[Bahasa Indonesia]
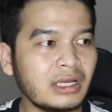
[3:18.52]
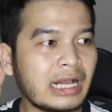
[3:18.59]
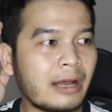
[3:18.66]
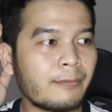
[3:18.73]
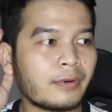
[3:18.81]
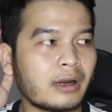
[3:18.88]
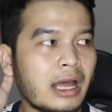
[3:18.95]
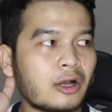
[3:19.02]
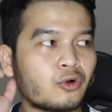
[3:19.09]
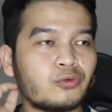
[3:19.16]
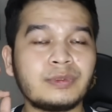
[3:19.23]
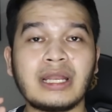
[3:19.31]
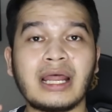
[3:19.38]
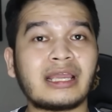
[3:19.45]
nggak pernah
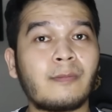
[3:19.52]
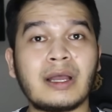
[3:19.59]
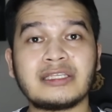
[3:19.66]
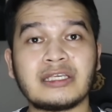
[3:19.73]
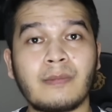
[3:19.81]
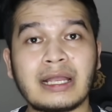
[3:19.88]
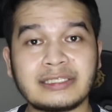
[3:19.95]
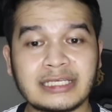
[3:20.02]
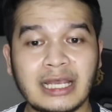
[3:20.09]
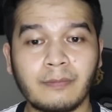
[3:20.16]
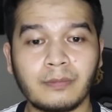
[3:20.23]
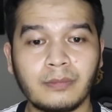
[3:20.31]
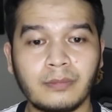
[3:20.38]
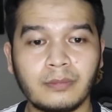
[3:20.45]
aku bilang yang
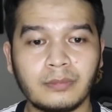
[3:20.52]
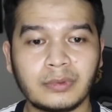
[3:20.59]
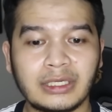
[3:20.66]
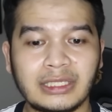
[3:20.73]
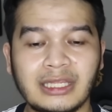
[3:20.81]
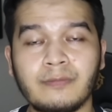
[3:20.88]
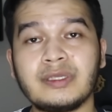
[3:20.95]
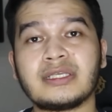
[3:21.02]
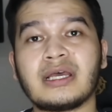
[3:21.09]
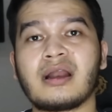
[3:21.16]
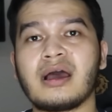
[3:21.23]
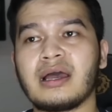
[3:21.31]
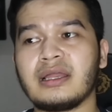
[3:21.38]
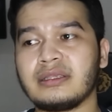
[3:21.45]
macam-macam. Kita
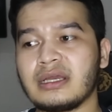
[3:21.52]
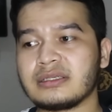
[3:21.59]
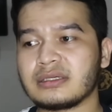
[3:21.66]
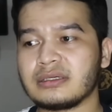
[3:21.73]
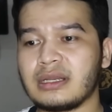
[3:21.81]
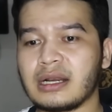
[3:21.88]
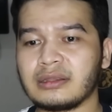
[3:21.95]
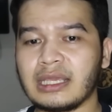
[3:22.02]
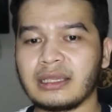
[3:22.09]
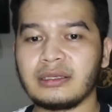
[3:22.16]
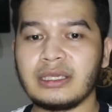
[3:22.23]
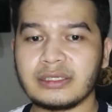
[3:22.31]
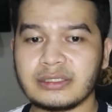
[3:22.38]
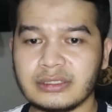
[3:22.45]
bicara hanya sekedar
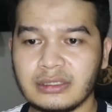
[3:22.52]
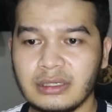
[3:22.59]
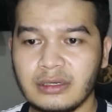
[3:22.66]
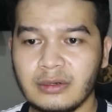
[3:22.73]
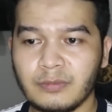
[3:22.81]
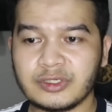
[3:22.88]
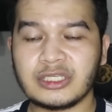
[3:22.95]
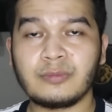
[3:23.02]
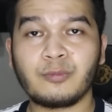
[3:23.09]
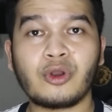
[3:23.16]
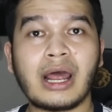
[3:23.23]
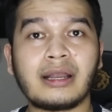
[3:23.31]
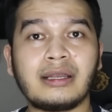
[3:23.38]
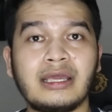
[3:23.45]
teknis.
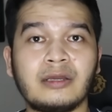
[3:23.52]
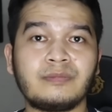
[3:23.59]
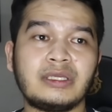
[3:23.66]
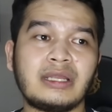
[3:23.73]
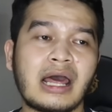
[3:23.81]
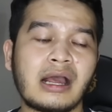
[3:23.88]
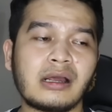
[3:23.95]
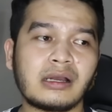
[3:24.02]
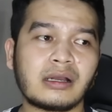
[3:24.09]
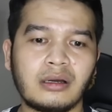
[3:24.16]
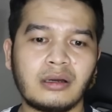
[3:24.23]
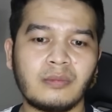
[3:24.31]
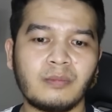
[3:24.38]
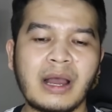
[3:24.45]
Meskipun ada yang bilang,
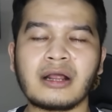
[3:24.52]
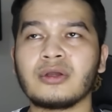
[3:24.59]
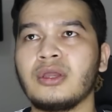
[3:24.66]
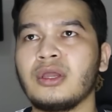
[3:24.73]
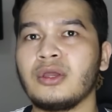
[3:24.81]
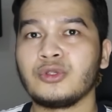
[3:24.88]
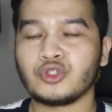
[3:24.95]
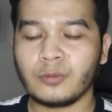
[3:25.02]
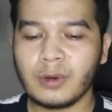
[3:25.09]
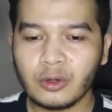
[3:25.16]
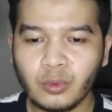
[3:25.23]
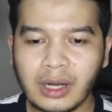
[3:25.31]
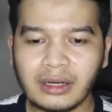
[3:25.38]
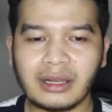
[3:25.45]
e, Bang,
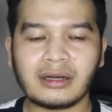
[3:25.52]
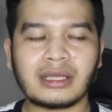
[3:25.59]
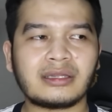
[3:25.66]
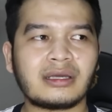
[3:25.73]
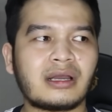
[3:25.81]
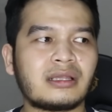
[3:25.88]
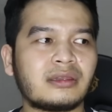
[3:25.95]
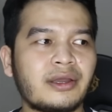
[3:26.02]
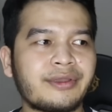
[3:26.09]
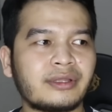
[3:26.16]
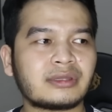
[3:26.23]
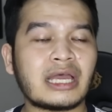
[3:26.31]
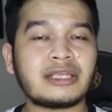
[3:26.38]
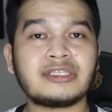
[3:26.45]
Coba keluarkan kata-kata
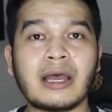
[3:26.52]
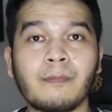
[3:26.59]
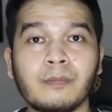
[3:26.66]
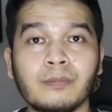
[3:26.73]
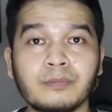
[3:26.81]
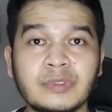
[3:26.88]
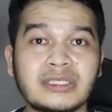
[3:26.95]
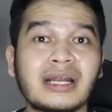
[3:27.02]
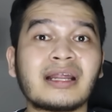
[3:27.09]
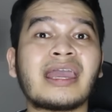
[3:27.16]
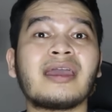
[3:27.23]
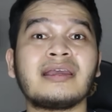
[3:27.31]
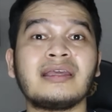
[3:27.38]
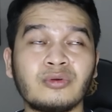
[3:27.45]
yang tajam, misal
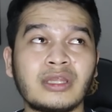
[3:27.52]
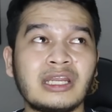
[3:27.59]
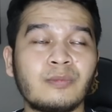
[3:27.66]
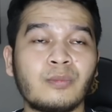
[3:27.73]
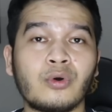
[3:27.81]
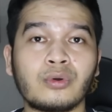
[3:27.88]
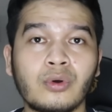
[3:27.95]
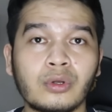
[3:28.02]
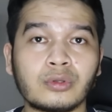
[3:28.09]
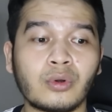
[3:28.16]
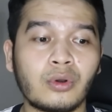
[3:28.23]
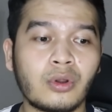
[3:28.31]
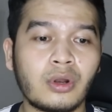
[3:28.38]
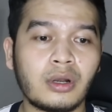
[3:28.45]
kayak itu tadi, bodoh,
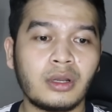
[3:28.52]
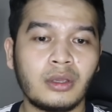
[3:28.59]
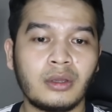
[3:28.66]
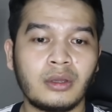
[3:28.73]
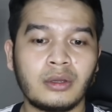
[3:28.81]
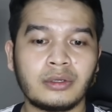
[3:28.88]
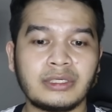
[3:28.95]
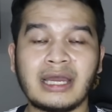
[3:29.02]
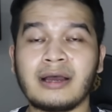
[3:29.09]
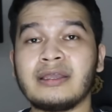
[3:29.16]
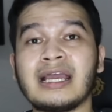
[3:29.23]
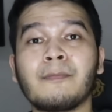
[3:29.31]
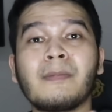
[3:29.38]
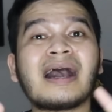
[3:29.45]
tolol,
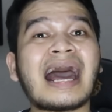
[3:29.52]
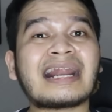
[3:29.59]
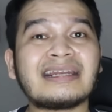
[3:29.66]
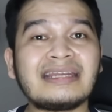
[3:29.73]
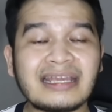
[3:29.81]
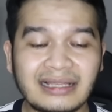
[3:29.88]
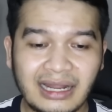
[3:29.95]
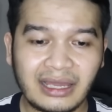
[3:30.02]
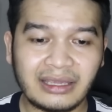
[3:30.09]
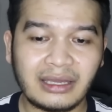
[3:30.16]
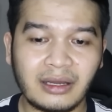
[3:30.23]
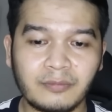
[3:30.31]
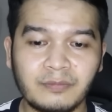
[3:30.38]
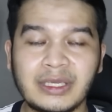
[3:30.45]
ya yang menghardik lah
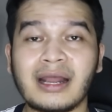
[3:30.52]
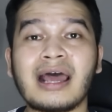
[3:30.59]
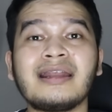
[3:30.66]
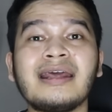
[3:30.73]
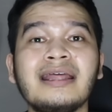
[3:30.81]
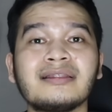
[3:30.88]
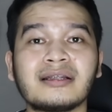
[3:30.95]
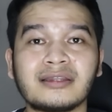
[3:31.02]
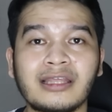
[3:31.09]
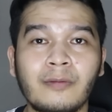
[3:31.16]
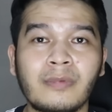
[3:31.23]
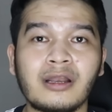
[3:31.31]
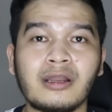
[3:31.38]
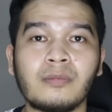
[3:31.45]
ya, biar ada
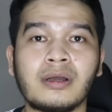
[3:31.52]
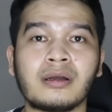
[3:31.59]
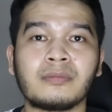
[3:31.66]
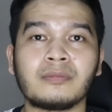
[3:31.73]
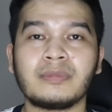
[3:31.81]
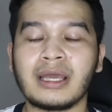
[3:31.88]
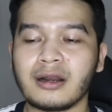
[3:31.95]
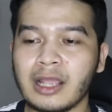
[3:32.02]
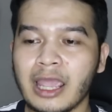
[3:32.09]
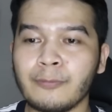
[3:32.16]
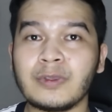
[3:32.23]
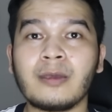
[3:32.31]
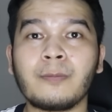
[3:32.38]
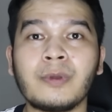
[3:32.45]
entertainmentnya bang, biar
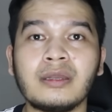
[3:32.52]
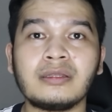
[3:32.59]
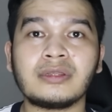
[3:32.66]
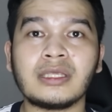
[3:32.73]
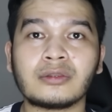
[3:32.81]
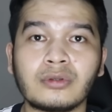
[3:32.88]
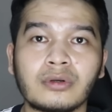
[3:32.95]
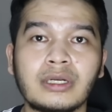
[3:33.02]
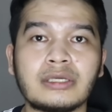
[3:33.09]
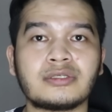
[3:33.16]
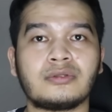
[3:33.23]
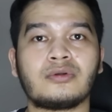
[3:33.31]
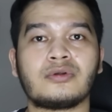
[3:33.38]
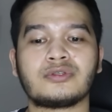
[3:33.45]
FYP di TikTok
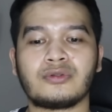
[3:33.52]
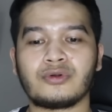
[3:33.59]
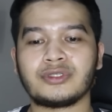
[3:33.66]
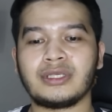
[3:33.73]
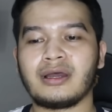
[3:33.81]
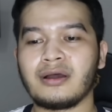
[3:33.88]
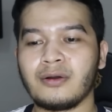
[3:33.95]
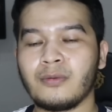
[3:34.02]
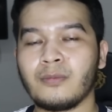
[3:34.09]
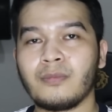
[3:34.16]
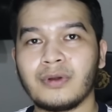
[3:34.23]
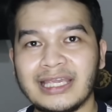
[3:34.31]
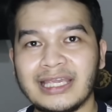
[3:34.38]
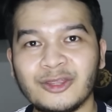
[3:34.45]
dan seterusnya.
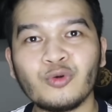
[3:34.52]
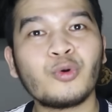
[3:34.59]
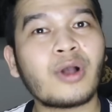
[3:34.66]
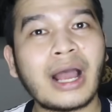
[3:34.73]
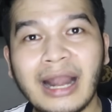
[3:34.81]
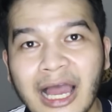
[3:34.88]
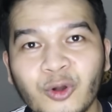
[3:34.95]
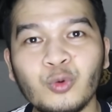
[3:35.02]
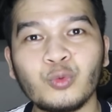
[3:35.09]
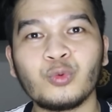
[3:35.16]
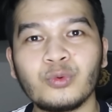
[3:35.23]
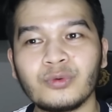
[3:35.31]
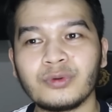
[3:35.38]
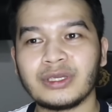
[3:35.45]
Itu bukan
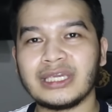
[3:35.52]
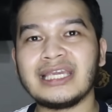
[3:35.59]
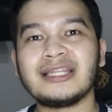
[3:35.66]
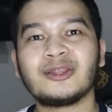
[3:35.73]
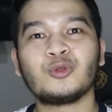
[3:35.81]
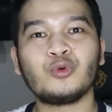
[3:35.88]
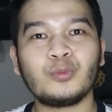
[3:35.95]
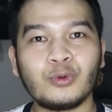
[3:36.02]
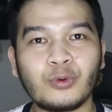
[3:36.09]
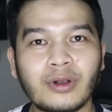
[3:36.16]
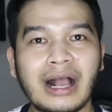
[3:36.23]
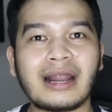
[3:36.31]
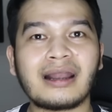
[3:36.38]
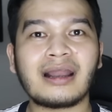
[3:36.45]
aku, itu
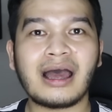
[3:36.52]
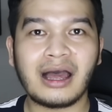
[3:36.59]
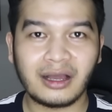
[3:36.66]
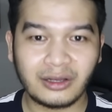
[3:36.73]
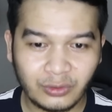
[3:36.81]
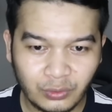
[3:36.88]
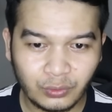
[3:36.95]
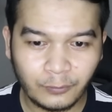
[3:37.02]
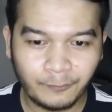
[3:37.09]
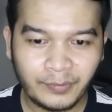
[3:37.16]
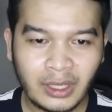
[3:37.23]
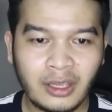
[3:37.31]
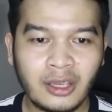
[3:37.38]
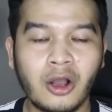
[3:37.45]
bukan aku.
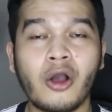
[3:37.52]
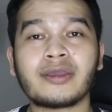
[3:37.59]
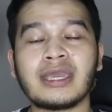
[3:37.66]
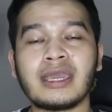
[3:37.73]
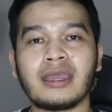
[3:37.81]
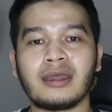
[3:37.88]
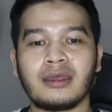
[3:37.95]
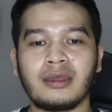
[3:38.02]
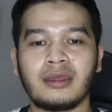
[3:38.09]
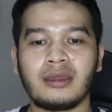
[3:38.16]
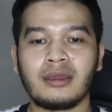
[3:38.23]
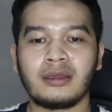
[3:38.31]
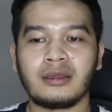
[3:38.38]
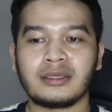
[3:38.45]
Oke,
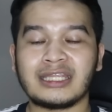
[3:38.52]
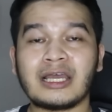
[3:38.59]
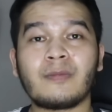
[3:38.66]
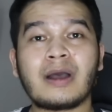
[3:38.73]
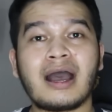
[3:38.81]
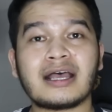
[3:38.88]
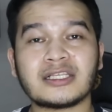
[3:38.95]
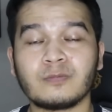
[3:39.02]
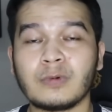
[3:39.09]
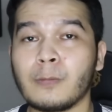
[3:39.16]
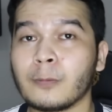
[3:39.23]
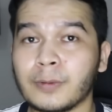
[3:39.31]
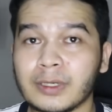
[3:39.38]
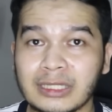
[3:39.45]
kita bahas
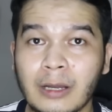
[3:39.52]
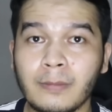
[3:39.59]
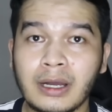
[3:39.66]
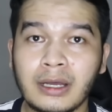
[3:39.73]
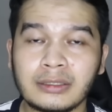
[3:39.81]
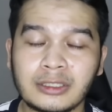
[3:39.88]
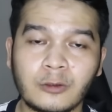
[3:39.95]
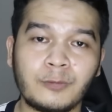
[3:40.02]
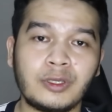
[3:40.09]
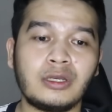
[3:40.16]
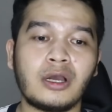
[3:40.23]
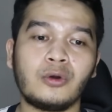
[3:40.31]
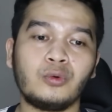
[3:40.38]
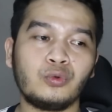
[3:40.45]
babak pertama
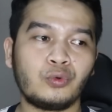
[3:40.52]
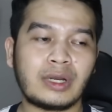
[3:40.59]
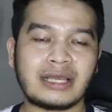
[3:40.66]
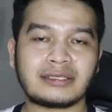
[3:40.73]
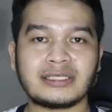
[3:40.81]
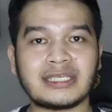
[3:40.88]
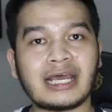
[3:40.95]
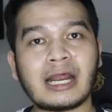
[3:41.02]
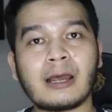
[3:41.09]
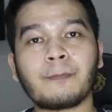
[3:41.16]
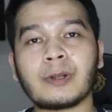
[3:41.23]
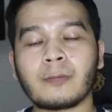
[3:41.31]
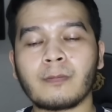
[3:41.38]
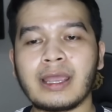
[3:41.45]
terlebih dahulu. Nah,
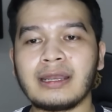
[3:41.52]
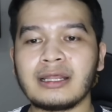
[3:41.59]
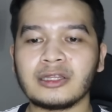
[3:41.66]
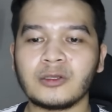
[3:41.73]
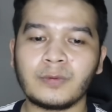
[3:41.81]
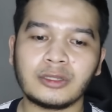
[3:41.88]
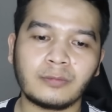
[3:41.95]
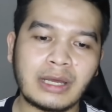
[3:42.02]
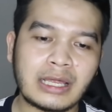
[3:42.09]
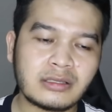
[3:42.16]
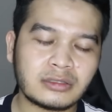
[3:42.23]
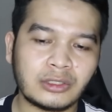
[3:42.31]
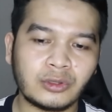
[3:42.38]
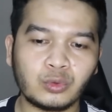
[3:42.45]
secara permainan
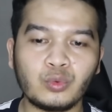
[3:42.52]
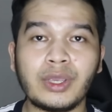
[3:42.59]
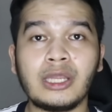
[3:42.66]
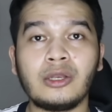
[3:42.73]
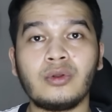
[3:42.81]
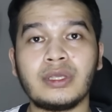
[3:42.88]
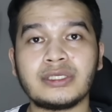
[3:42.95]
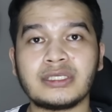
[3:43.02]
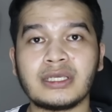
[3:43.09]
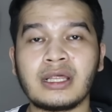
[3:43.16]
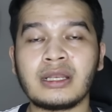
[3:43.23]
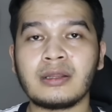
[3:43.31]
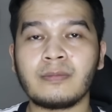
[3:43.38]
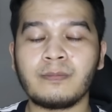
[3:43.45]
teman-teman, tentu
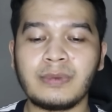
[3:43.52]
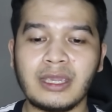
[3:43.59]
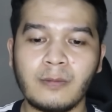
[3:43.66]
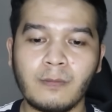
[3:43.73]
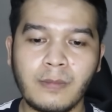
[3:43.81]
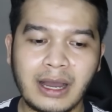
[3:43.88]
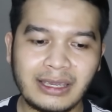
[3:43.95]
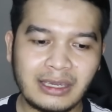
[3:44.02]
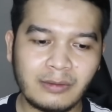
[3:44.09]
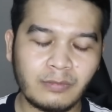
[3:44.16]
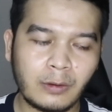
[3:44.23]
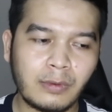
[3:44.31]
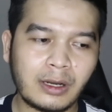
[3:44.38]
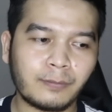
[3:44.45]
Indonesia lebih
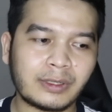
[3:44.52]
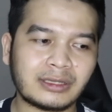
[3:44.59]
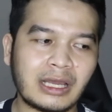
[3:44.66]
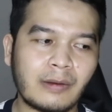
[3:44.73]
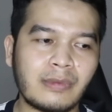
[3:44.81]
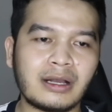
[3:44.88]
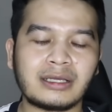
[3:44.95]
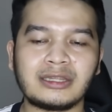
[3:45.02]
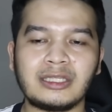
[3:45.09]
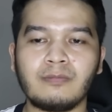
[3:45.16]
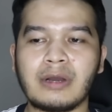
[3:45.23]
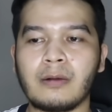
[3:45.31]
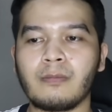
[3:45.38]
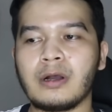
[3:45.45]
baik babak pertama
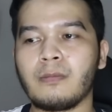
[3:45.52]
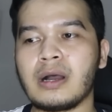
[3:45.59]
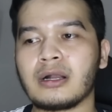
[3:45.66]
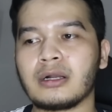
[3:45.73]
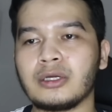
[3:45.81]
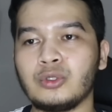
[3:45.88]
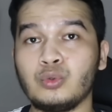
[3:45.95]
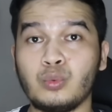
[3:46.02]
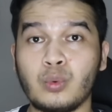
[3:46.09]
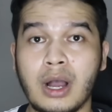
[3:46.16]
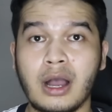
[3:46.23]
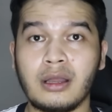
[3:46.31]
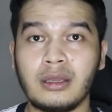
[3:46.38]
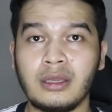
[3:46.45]
ketimbang babak
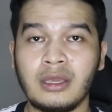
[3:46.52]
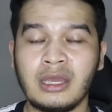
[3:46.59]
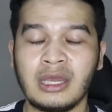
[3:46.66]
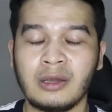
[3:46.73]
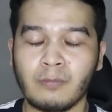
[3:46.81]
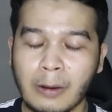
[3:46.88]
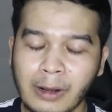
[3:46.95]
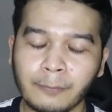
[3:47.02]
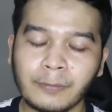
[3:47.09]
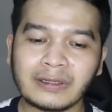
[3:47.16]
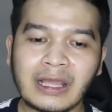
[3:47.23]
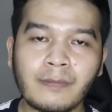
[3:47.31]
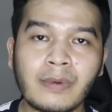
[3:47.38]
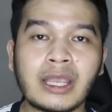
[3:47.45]
kedua. Babak
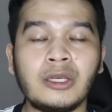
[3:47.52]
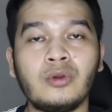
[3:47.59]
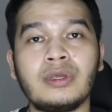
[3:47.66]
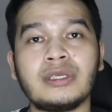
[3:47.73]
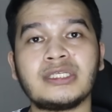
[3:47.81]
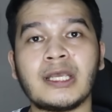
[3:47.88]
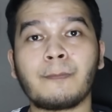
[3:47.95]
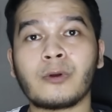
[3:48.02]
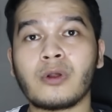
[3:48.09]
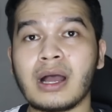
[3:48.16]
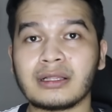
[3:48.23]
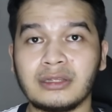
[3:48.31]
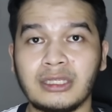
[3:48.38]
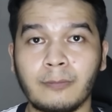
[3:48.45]
pertama Indonesia
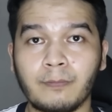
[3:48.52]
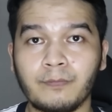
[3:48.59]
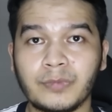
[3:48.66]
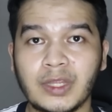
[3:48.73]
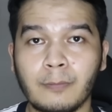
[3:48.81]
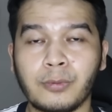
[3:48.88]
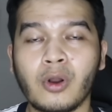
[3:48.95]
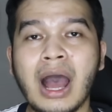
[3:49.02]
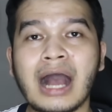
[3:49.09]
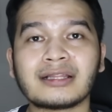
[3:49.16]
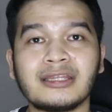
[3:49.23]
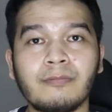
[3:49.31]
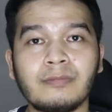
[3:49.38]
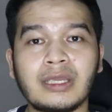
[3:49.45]
proaktif.
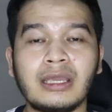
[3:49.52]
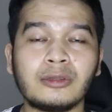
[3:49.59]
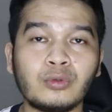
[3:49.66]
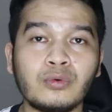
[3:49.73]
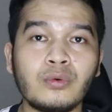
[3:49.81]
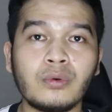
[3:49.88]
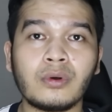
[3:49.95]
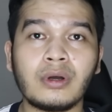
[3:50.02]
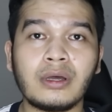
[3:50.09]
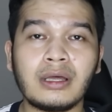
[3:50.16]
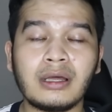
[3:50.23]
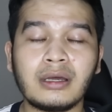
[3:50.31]
Proaktifnya itu